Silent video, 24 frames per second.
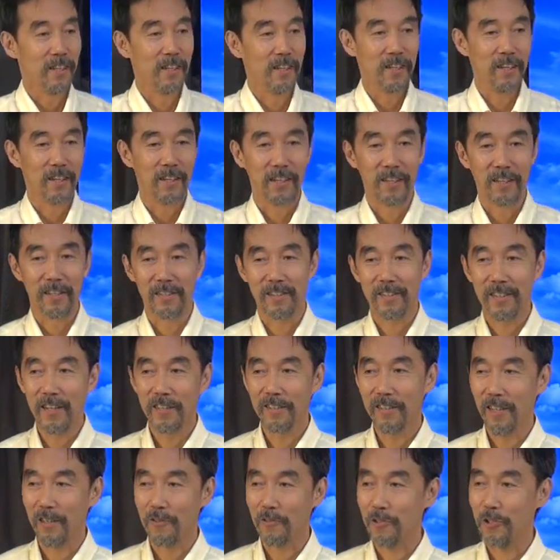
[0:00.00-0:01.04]

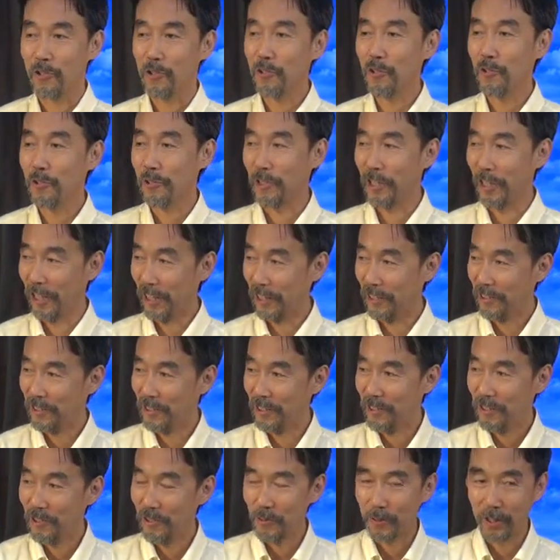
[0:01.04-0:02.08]
えー、単なる授業で
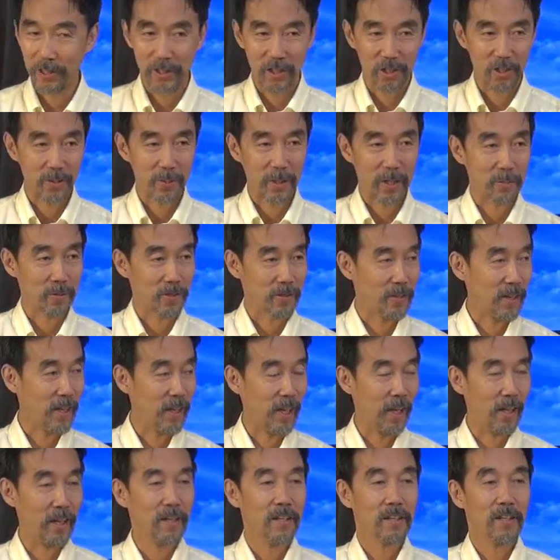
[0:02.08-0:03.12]
終わってしまいます
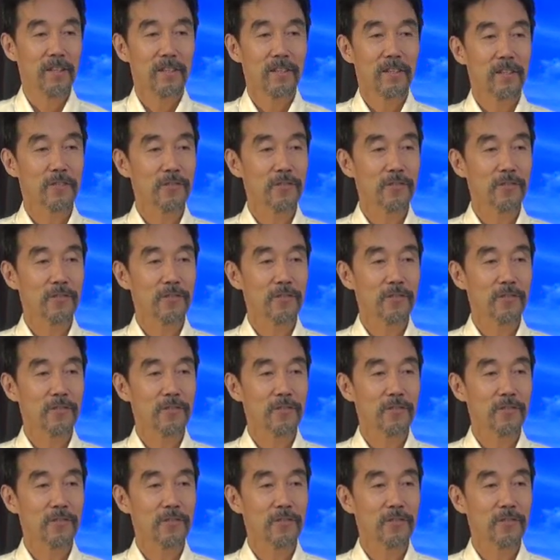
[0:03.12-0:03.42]
ね